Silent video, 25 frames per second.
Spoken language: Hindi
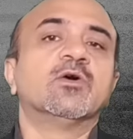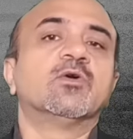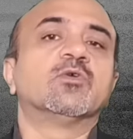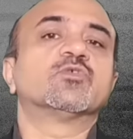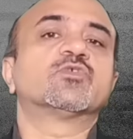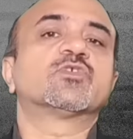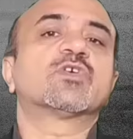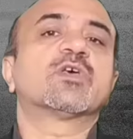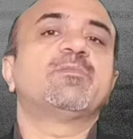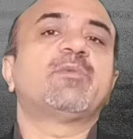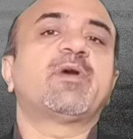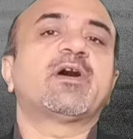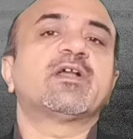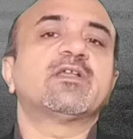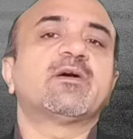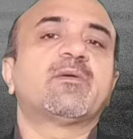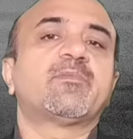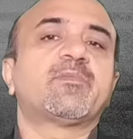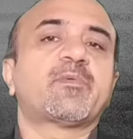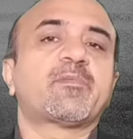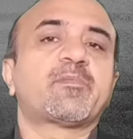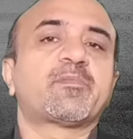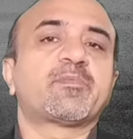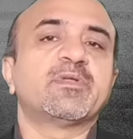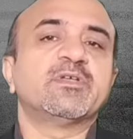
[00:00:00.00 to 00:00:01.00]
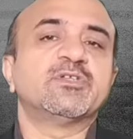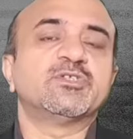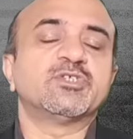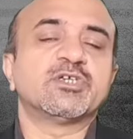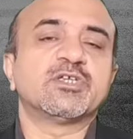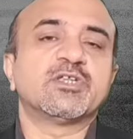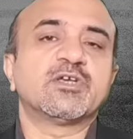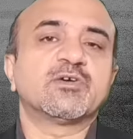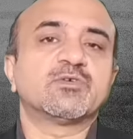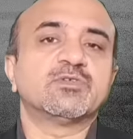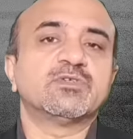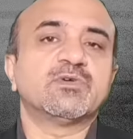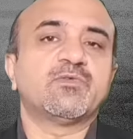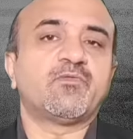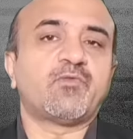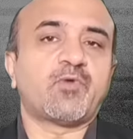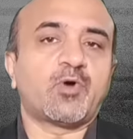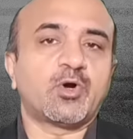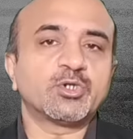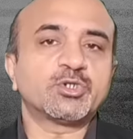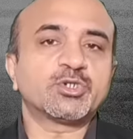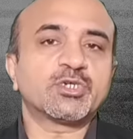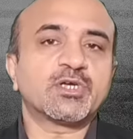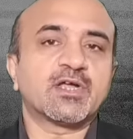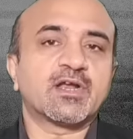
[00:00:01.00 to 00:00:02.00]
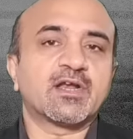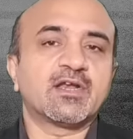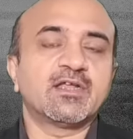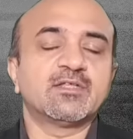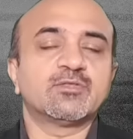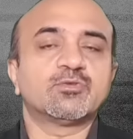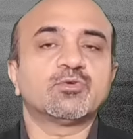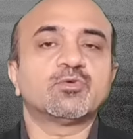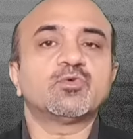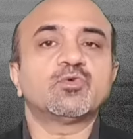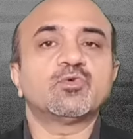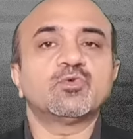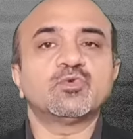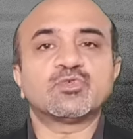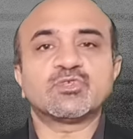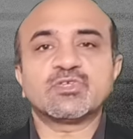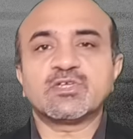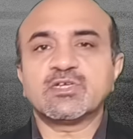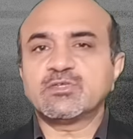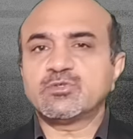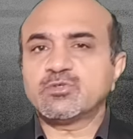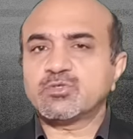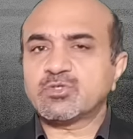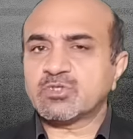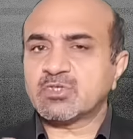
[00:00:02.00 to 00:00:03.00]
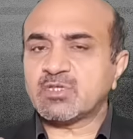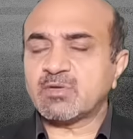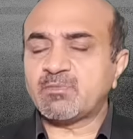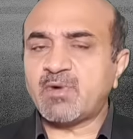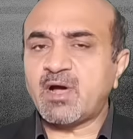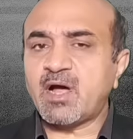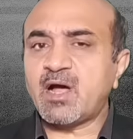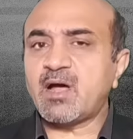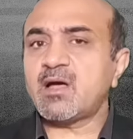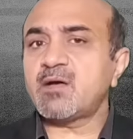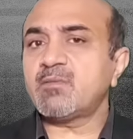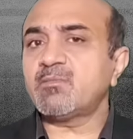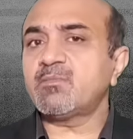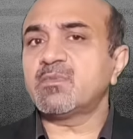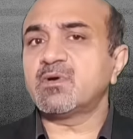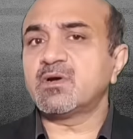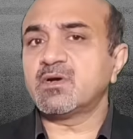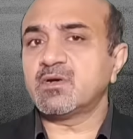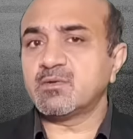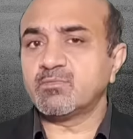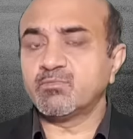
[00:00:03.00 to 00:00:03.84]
और उसके बाद आप अपने चेहरे को जब वॉश कर लें तो उसके जो तमाम